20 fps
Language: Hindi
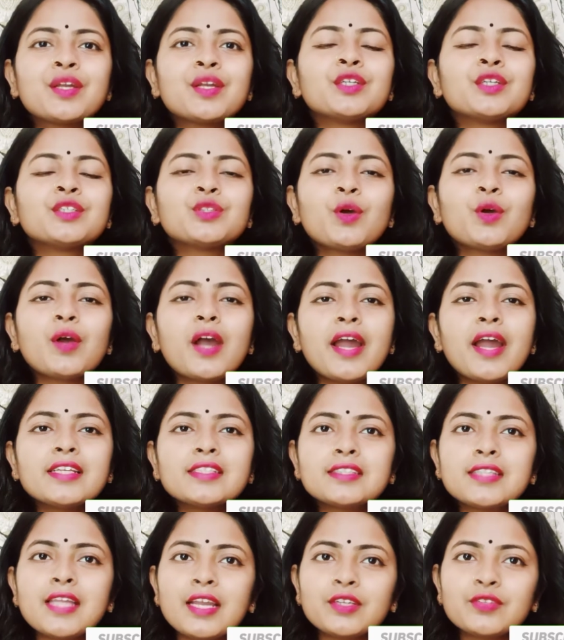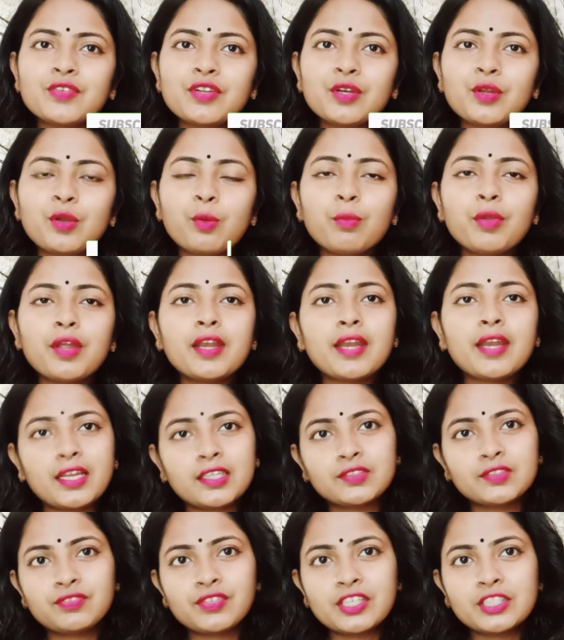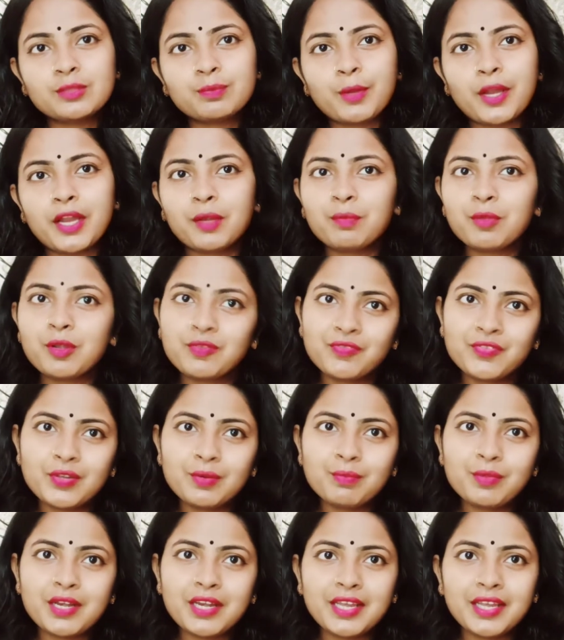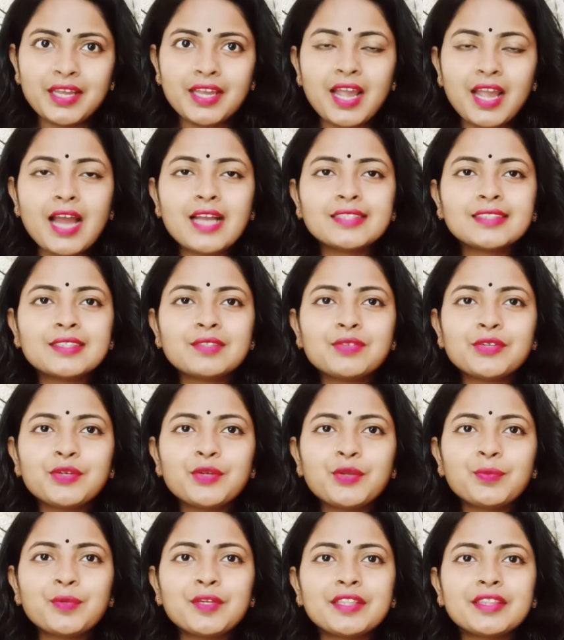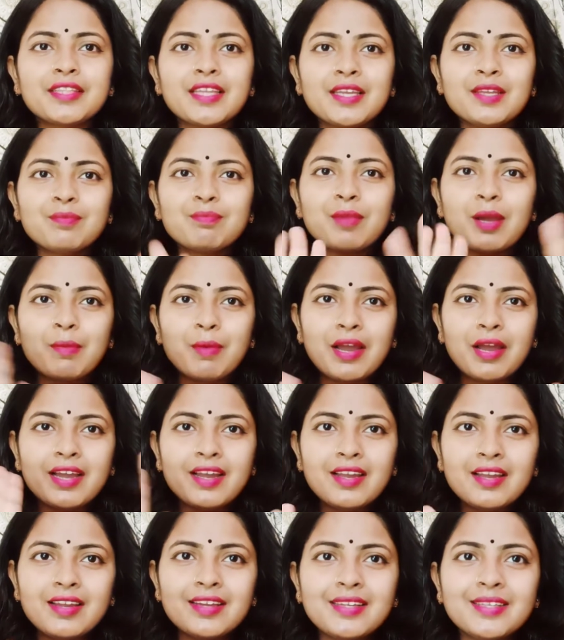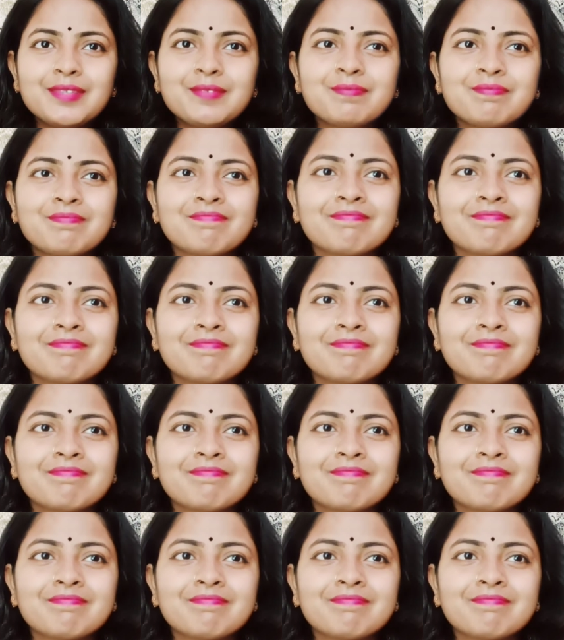सो गाइज नेक्स्ट वीडियो में नेक्स्ट फेस पैक में फिर मिलेंगे आज की वीडियो में इतना ही बाय